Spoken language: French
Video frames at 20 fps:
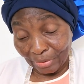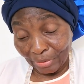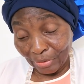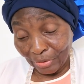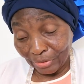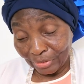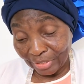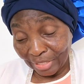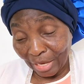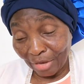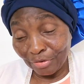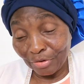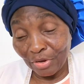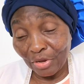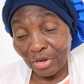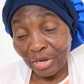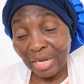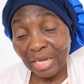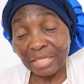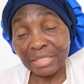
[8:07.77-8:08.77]
Le
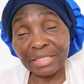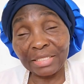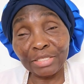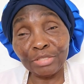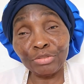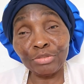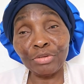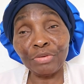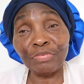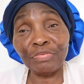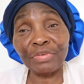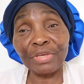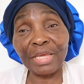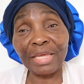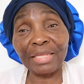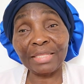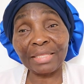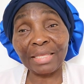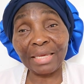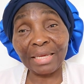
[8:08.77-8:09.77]
Seigneur a dit, je
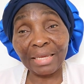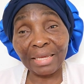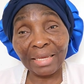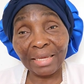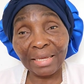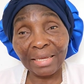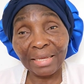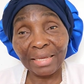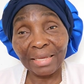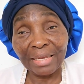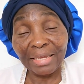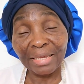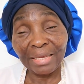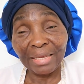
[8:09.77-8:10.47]
viendrai